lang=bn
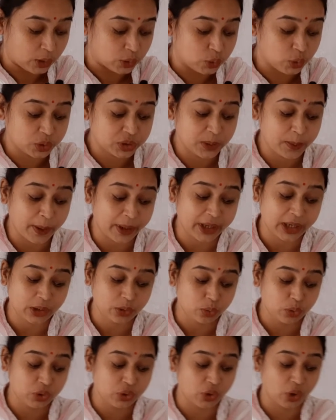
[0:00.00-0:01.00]
যুক্তিবাক্যের
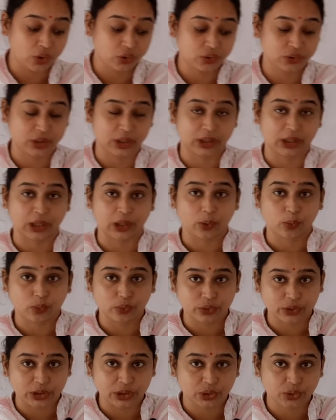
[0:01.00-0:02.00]
তিনটি অংশ থাকে
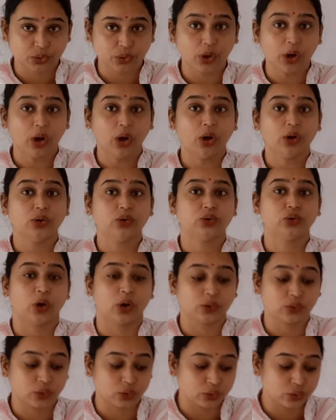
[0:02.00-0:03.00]
উদ্দেশ্য
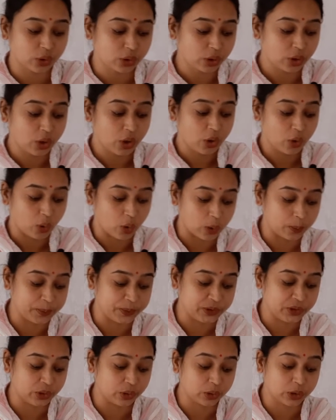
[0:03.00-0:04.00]
সংযোজক ও
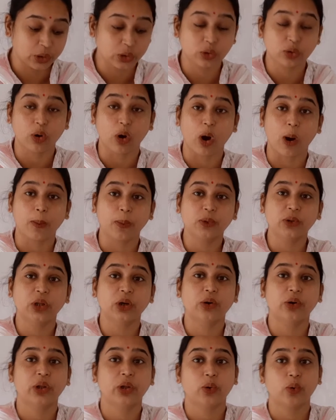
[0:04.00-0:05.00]
বিধেয় কিন্তু
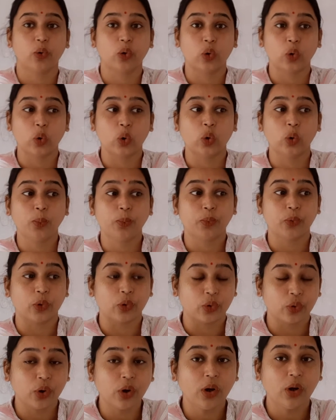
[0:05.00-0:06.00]
অপধারণের অনুরূপ
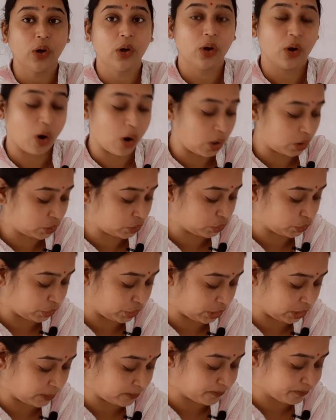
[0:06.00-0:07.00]
কোনো অংশ
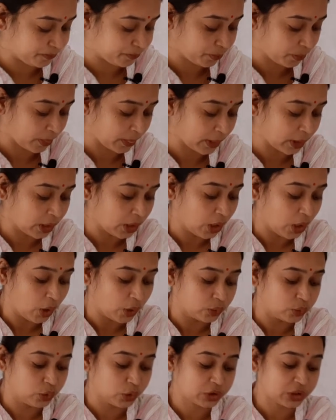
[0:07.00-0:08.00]
নেই
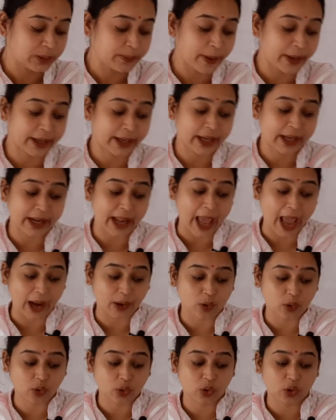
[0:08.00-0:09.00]
যুক্তিবাক্যের
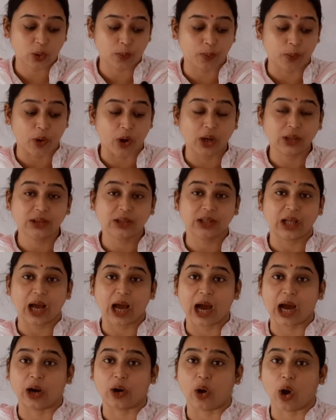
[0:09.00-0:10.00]
একক হলো পদ
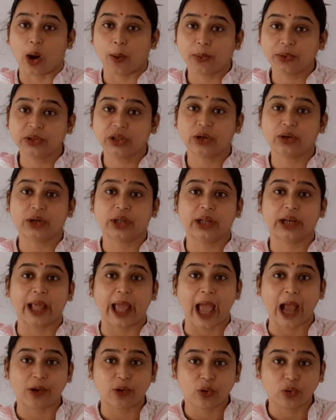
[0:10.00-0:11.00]
আর অবধারণের
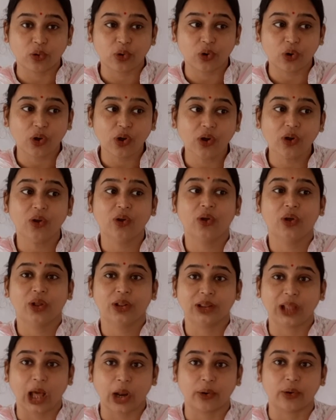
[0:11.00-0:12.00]
একক হলো
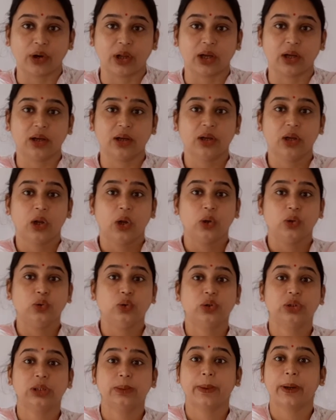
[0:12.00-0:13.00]
ধারণা
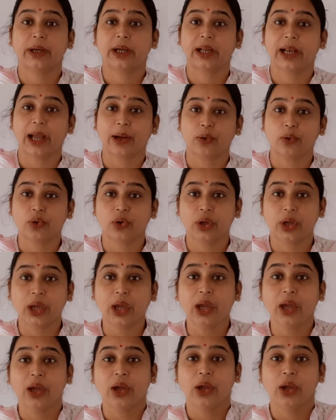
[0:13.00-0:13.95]
যুক্তিবাক্যের একক কি